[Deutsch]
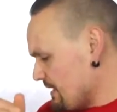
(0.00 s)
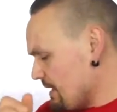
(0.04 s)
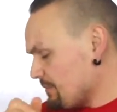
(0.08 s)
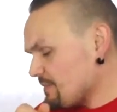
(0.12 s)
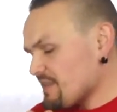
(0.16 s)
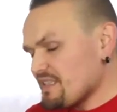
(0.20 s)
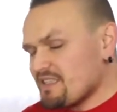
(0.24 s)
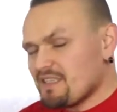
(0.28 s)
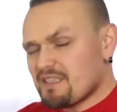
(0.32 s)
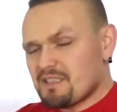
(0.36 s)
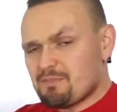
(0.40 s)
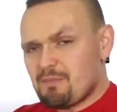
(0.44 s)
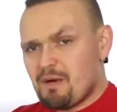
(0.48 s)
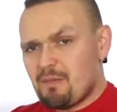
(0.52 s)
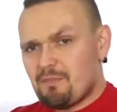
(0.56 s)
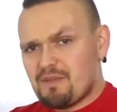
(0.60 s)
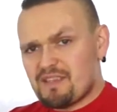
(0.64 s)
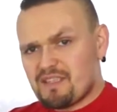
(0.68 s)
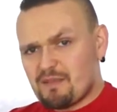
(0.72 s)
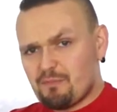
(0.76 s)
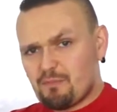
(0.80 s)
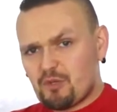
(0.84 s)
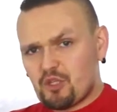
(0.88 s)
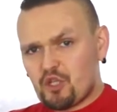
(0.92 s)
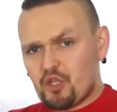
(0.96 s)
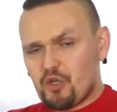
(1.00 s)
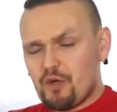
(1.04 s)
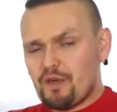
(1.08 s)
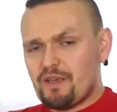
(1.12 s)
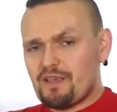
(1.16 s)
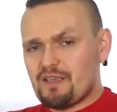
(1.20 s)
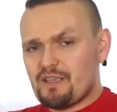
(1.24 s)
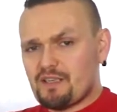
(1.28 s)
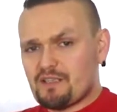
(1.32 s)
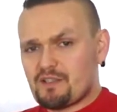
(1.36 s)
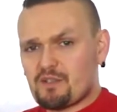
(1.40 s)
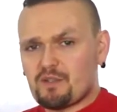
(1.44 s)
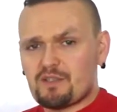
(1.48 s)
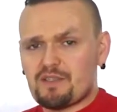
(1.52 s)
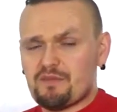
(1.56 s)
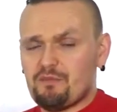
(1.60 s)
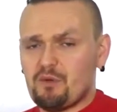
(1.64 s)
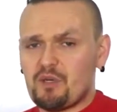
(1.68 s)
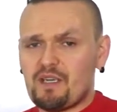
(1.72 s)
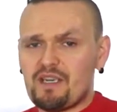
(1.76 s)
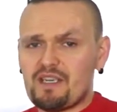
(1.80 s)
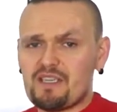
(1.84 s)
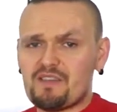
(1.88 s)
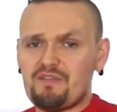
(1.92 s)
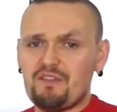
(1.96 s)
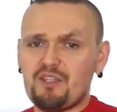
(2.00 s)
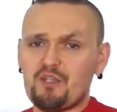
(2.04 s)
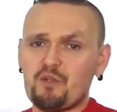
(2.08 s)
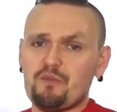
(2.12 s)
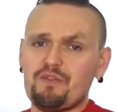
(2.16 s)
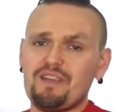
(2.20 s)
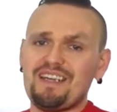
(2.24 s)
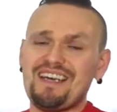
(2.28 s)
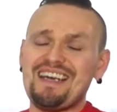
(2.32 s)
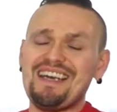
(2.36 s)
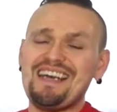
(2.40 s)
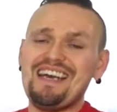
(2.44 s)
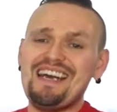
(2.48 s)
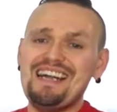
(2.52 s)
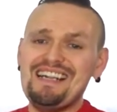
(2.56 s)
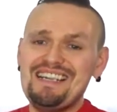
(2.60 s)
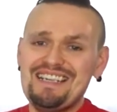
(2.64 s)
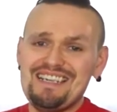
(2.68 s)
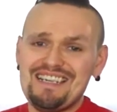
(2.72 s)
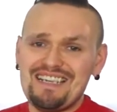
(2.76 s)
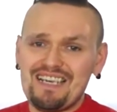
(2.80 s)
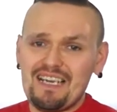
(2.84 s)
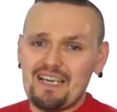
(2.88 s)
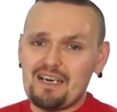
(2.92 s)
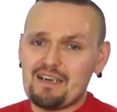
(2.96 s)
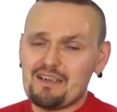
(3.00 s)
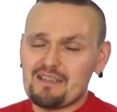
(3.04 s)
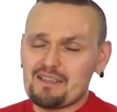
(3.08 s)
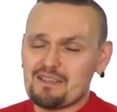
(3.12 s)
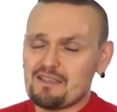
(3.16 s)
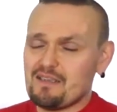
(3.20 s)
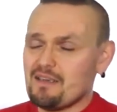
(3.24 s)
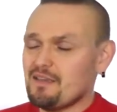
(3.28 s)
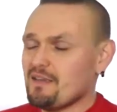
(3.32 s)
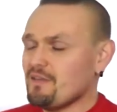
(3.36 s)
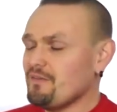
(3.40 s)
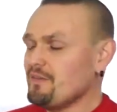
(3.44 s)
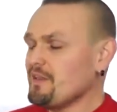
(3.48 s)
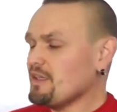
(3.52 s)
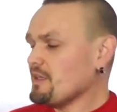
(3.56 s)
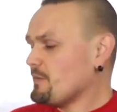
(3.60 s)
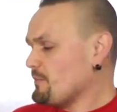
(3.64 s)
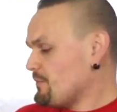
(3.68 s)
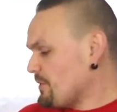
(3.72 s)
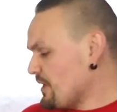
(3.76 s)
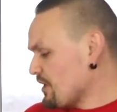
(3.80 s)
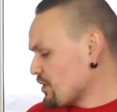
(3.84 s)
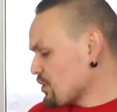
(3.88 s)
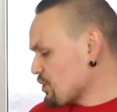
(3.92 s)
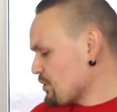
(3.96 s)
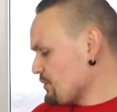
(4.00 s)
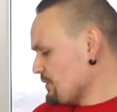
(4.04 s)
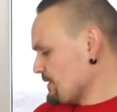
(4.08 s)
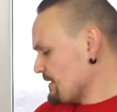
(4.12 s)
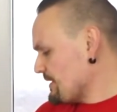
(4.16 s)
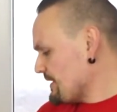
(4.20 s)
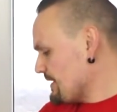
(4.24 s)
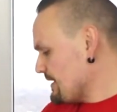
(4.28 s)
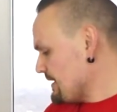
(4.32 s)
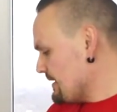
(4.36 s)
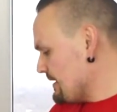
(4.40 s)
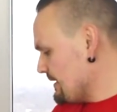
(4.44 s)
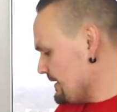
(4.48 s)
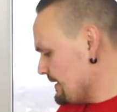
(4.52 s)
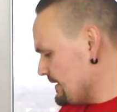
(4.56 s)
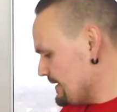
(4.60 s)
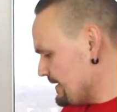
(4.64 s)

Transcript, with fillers: Ich habe das jetzt mal ein bisschen beschleunigt, ansonsten würde das Video wieder ellenlang sein, wieder ein paar Stunden.